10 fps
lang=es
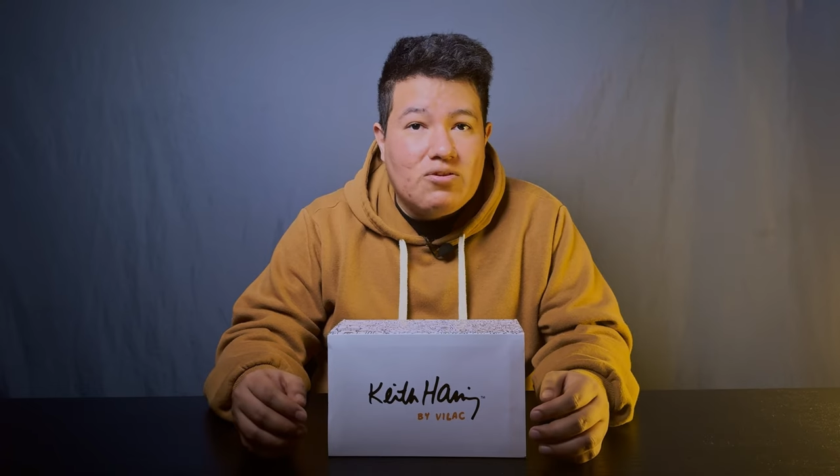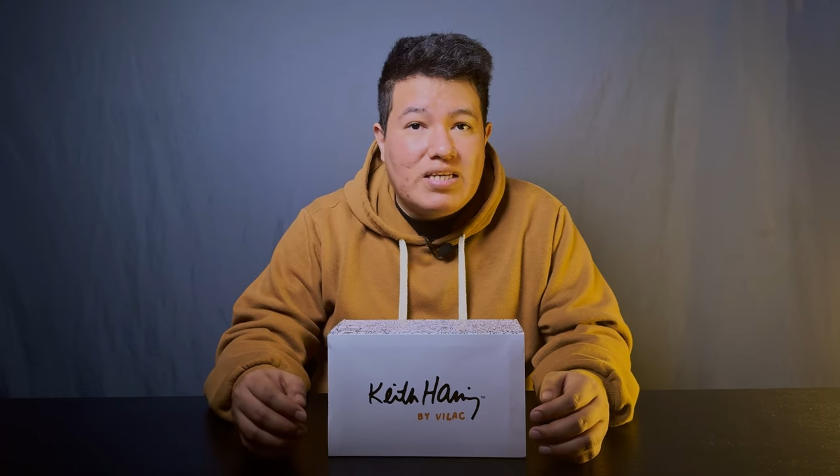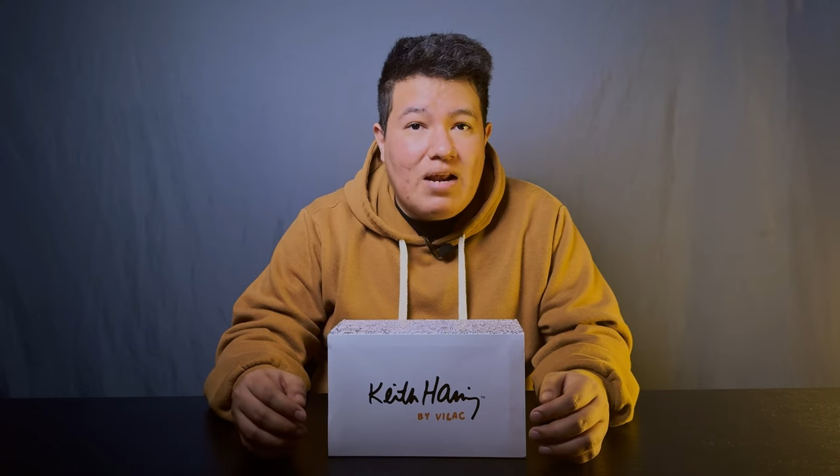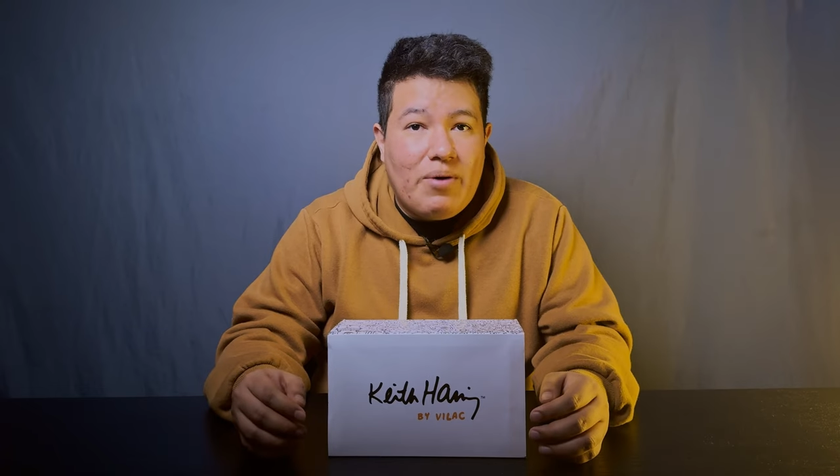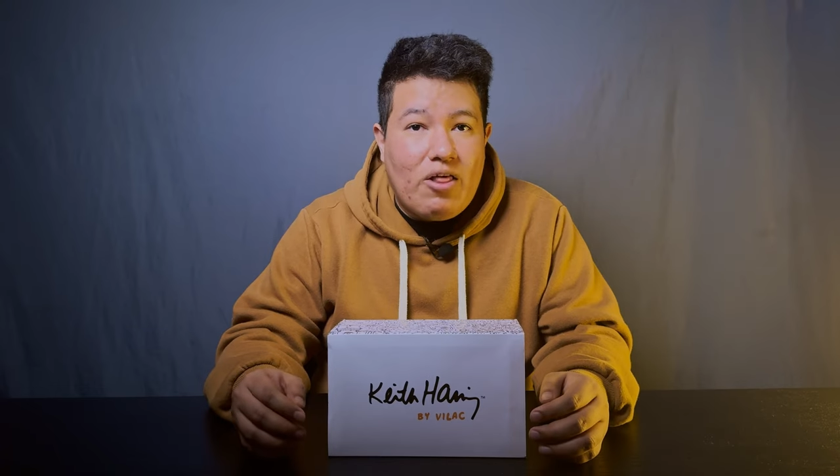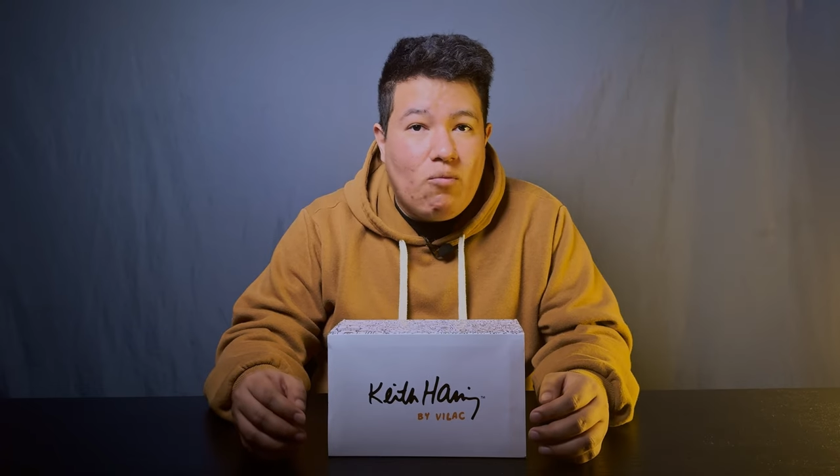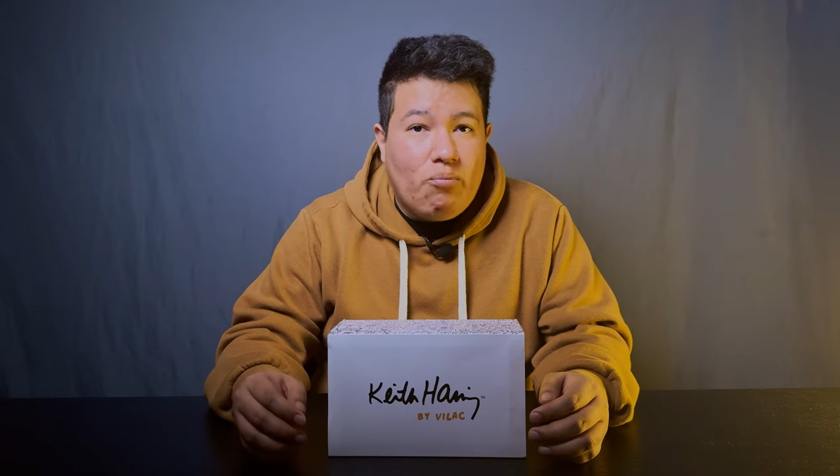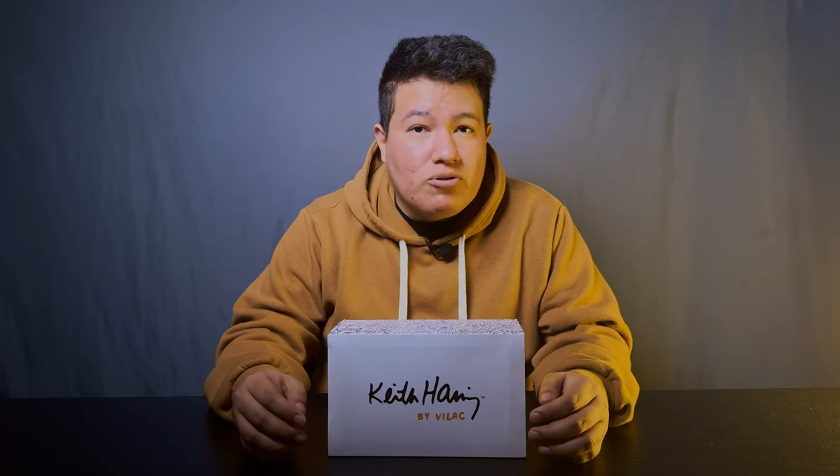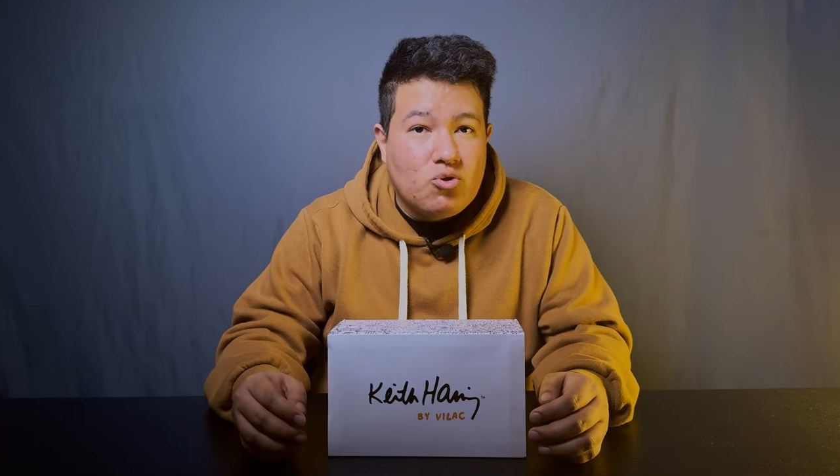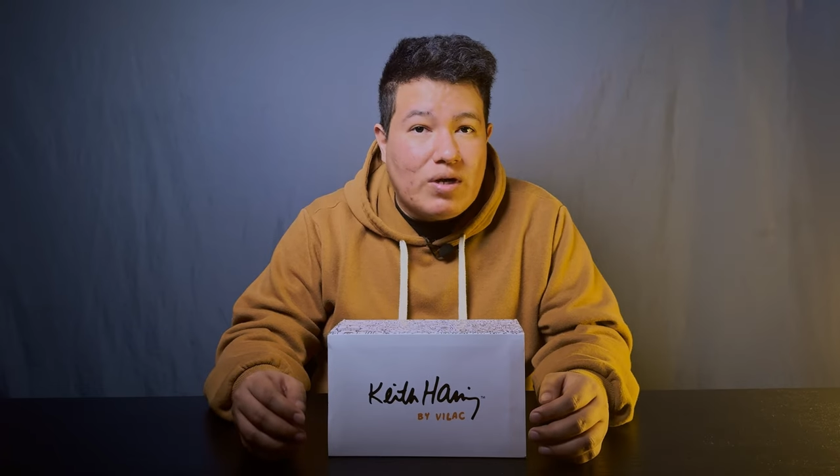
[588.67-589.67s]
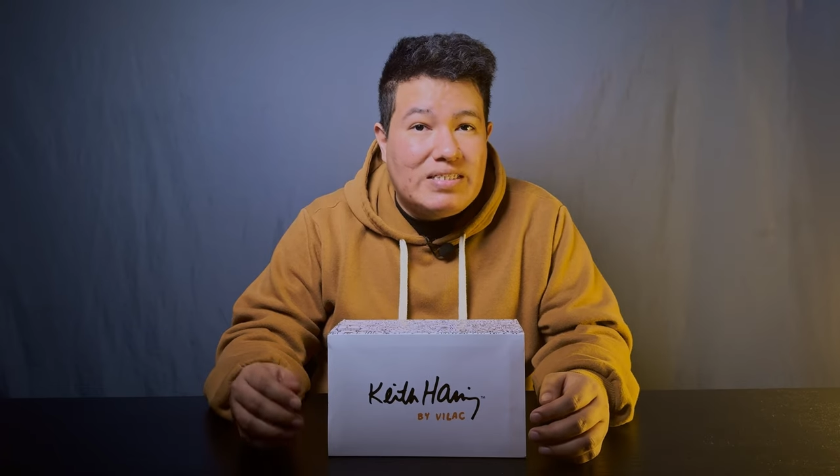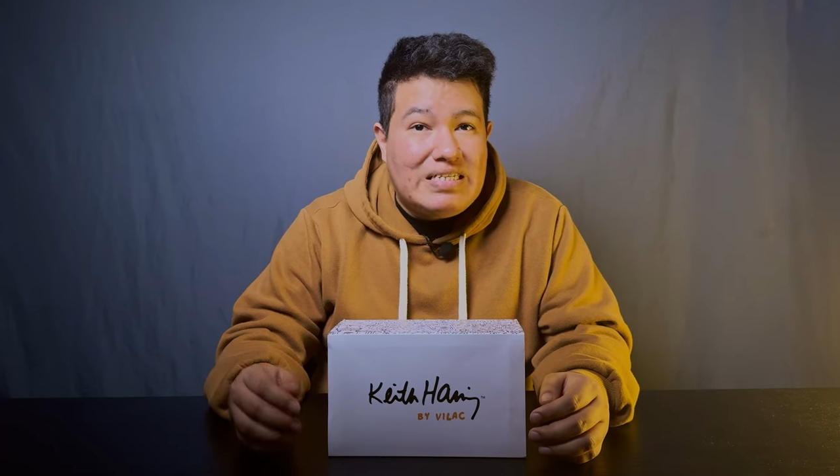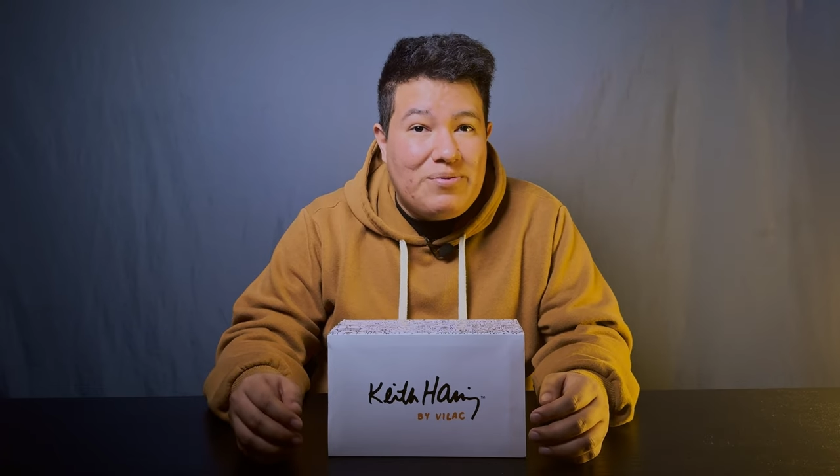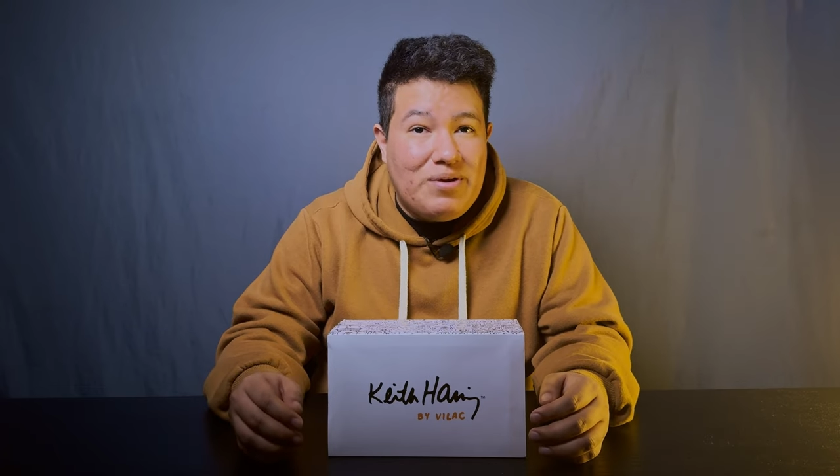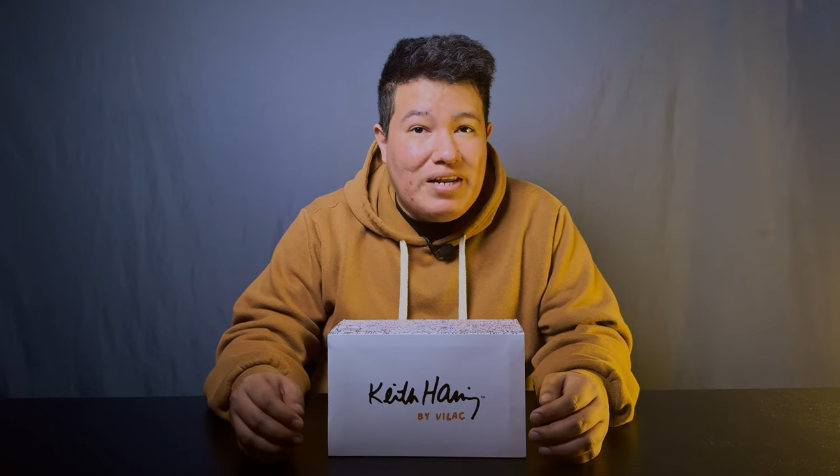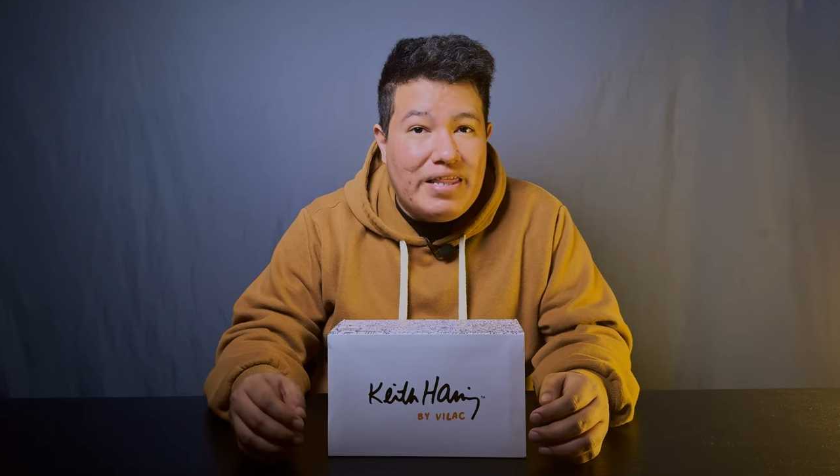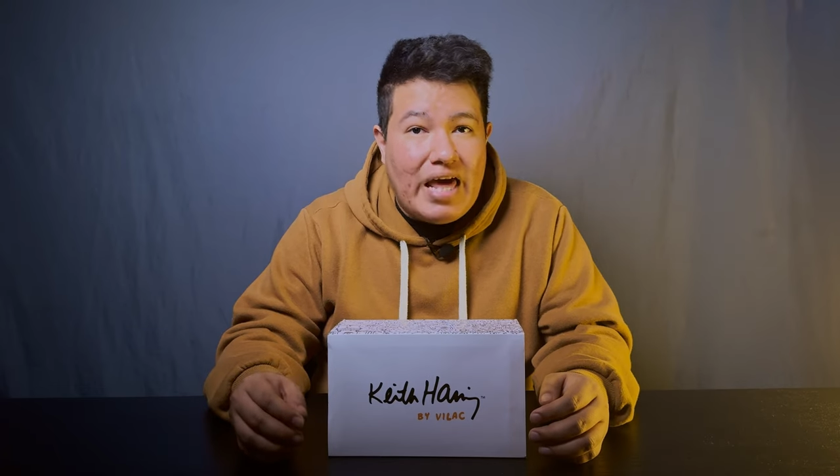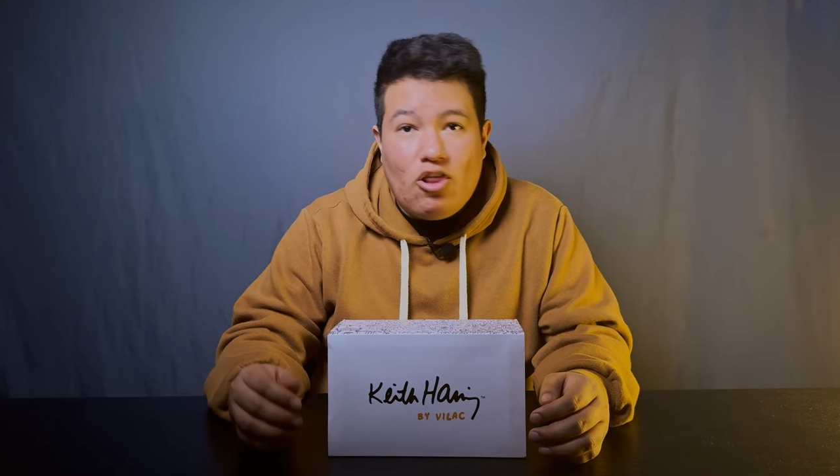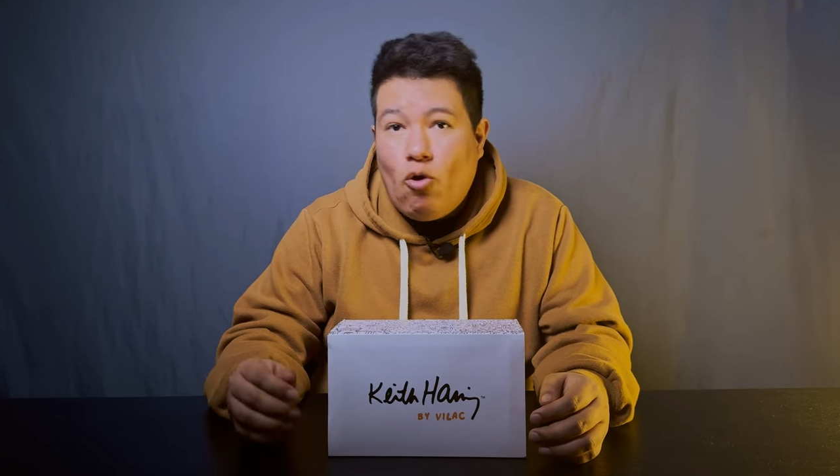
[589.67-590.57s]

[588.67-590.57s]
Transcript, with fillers: celebrado por su accesibilidad,